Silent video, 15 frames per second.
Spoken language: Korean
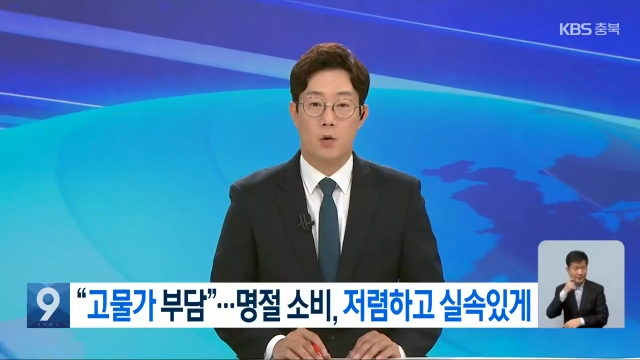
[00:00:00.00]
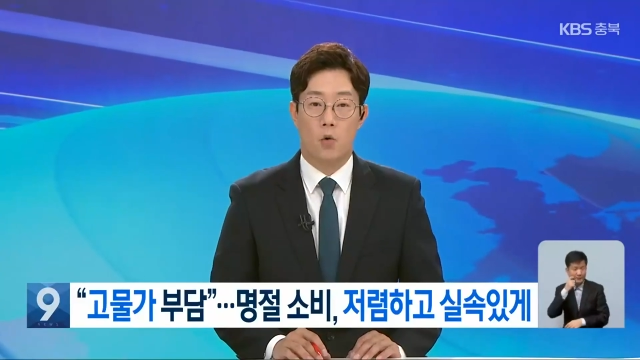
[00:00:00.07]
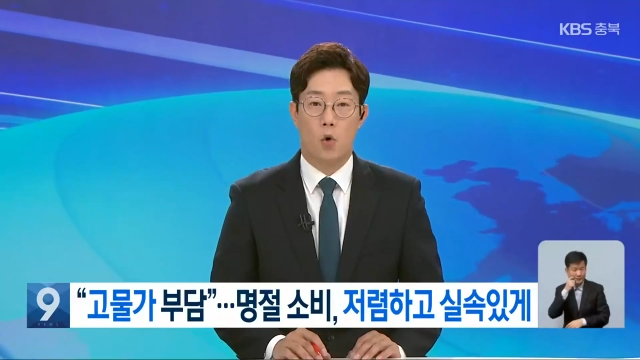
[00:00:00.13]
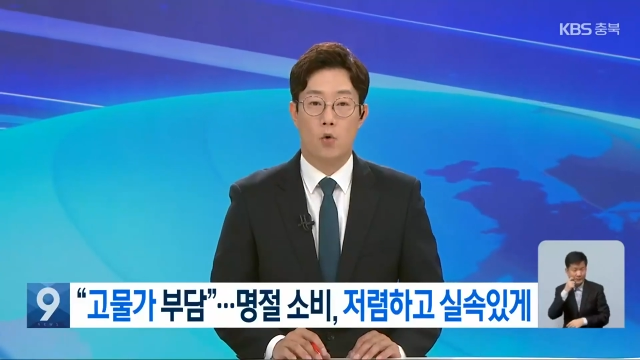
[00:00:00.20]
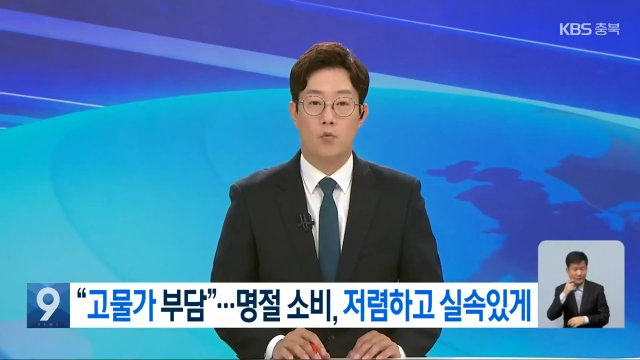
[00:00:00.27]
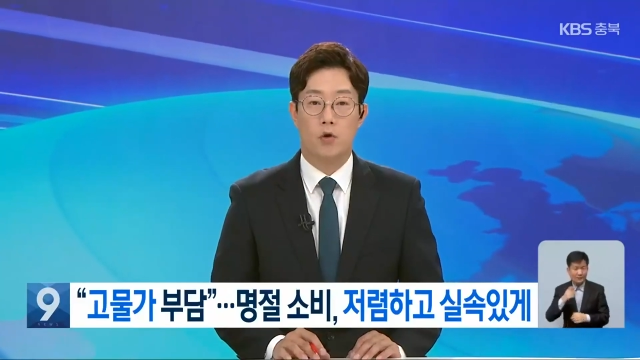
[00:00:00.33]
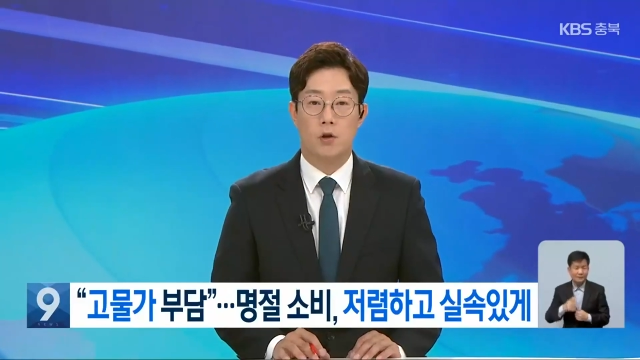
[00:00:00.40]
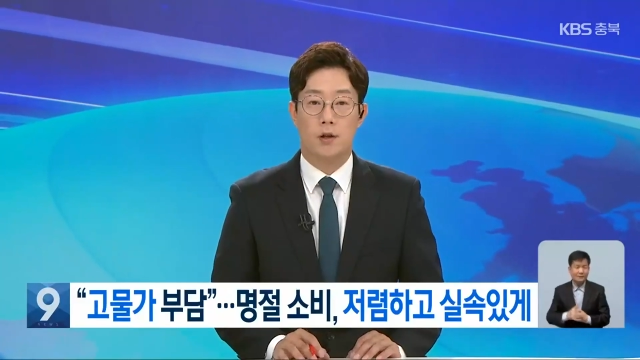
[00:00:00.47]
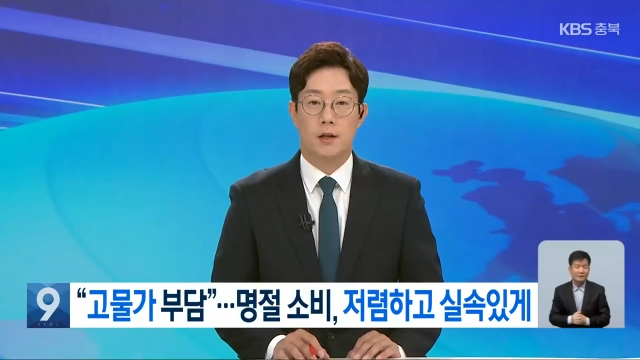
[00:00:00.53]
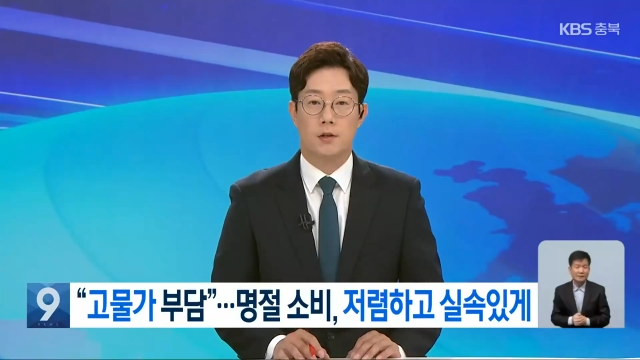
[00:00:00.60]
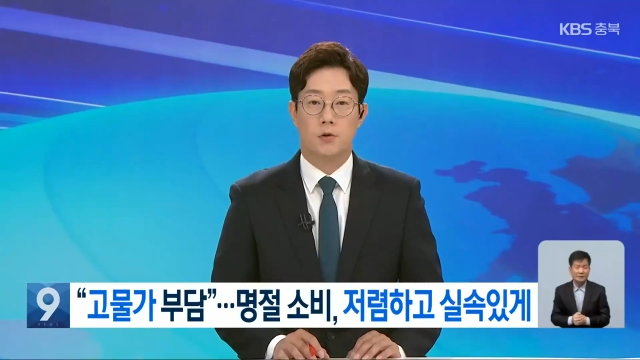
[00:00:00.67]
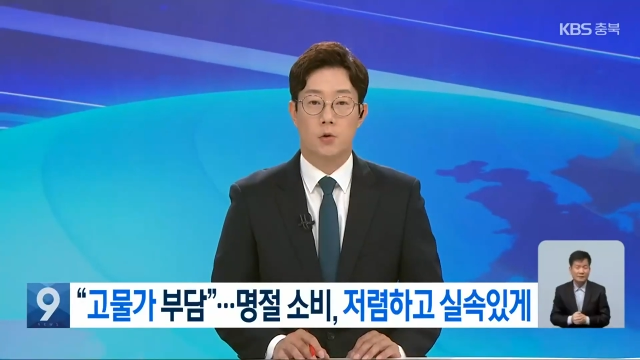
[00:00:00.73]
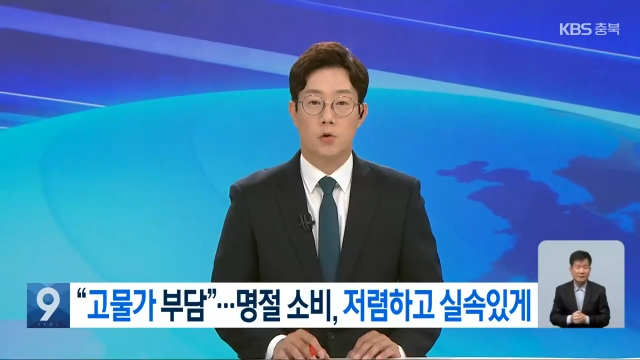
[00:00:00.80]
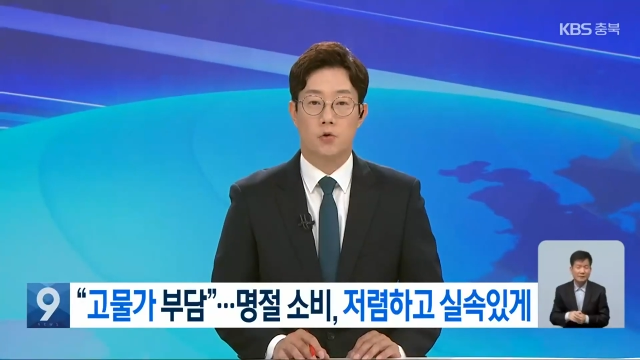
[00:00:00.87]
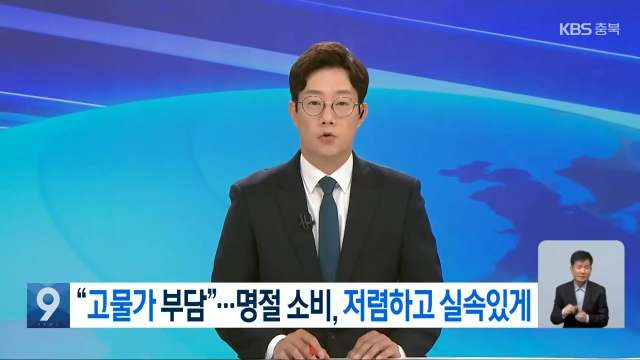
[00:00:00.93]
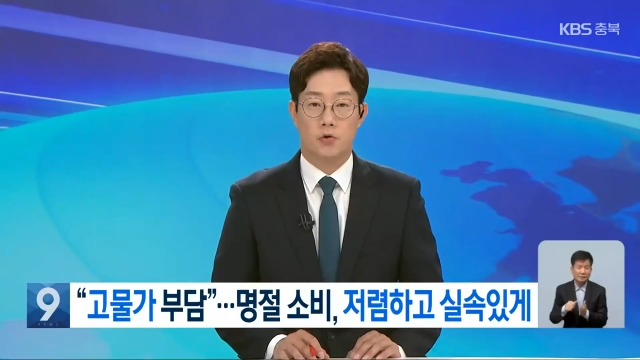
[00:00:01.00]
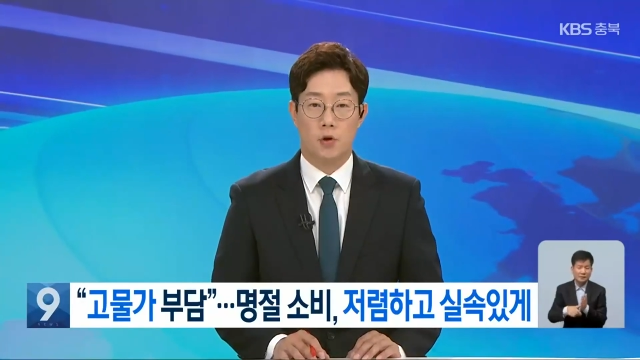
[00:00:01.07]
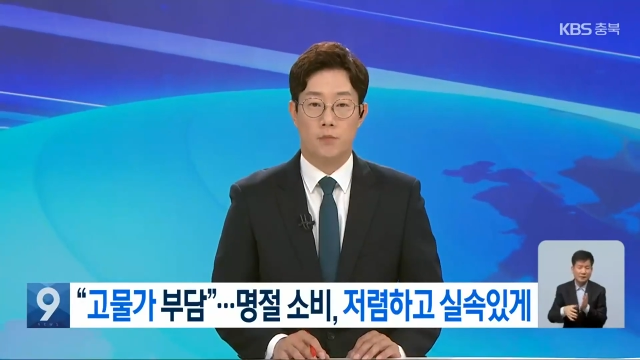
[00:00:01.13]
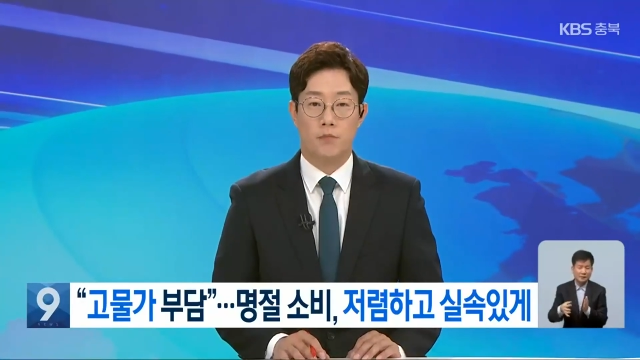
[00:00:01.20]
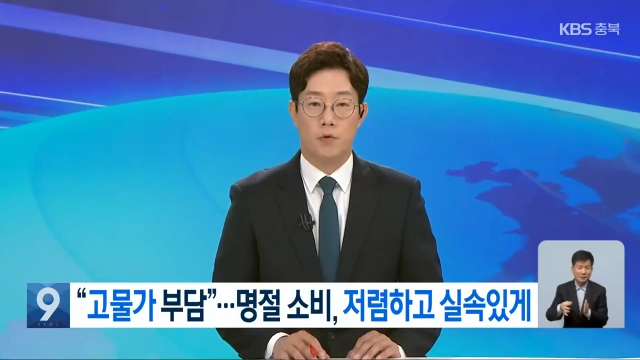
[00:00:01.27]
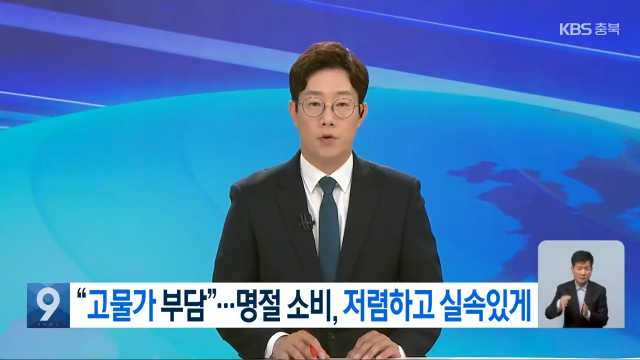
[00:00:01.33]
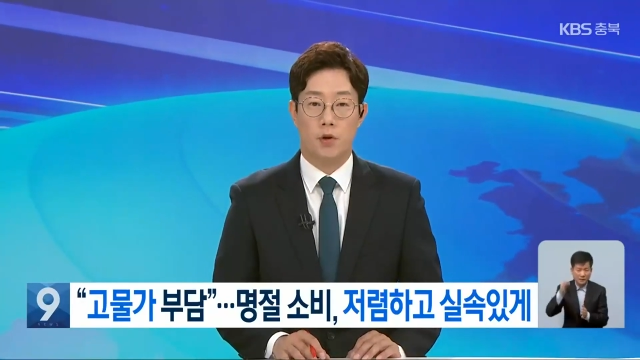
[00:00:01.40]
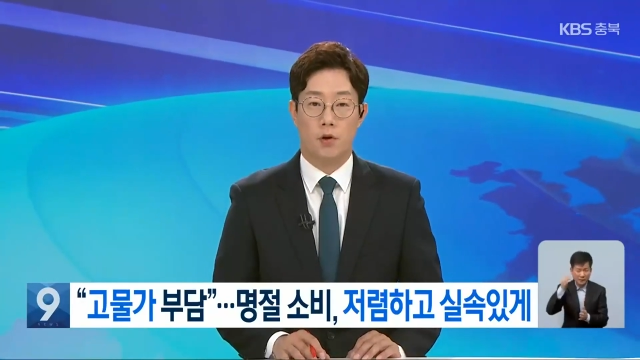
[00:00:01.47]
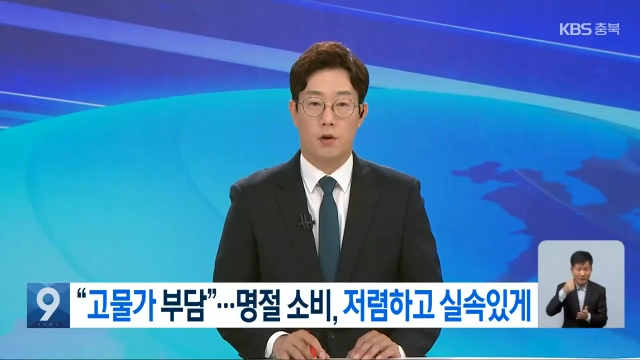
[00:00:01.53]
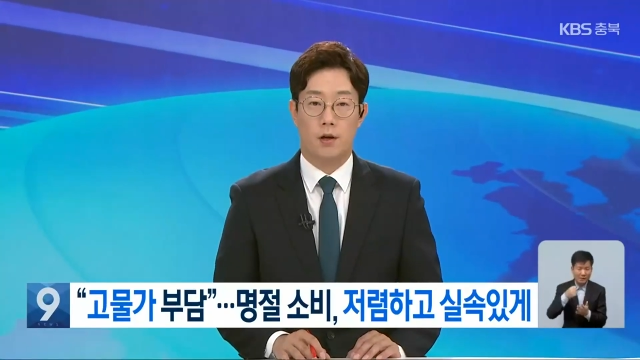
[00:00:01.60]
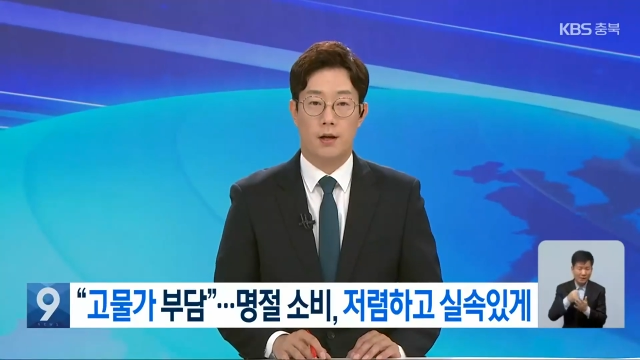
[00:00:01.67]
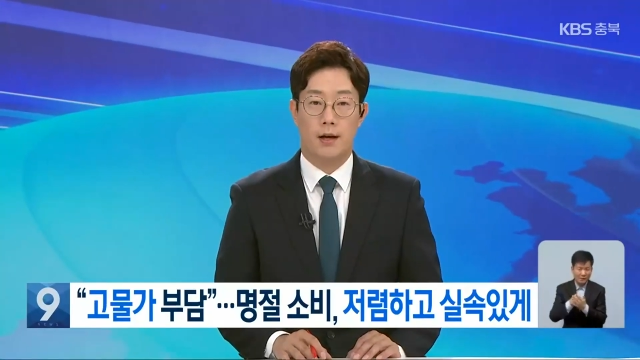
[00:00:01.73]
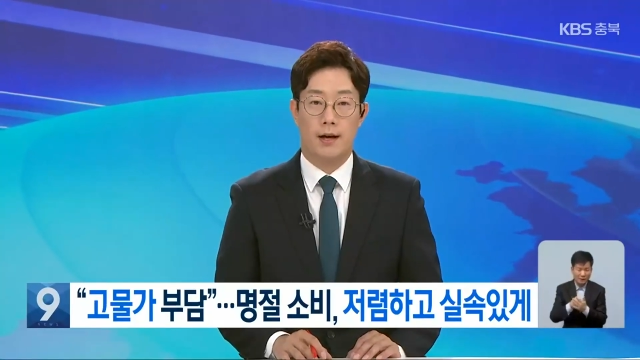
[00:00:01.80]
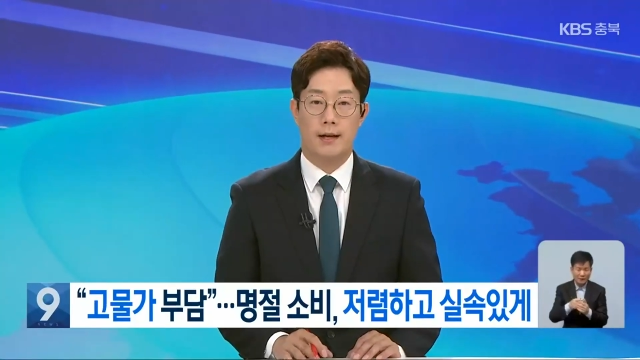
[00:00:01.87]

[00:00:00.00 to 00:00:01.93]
고물가 속 추석 풍경을